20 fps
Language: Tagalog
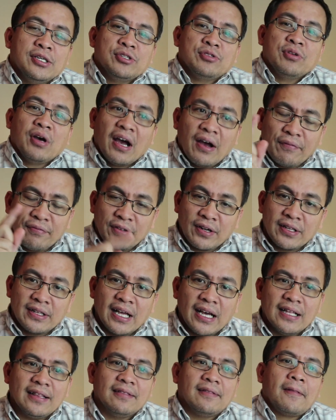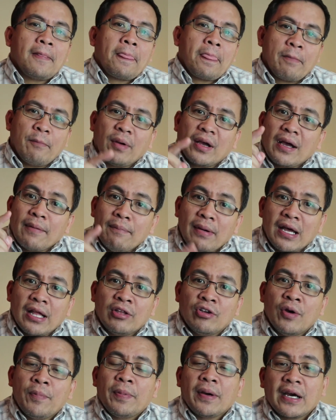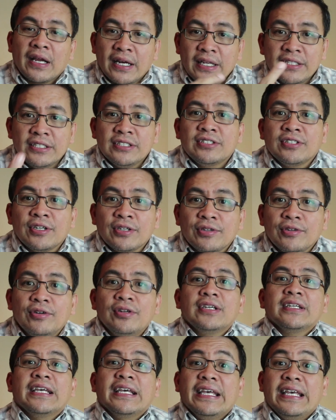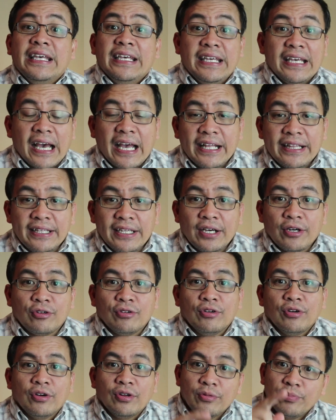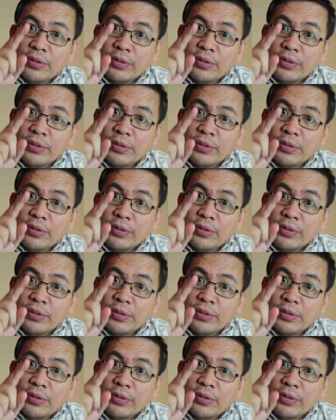So after that, pagkabayad ko, pagka-register ko, naging EIT ako.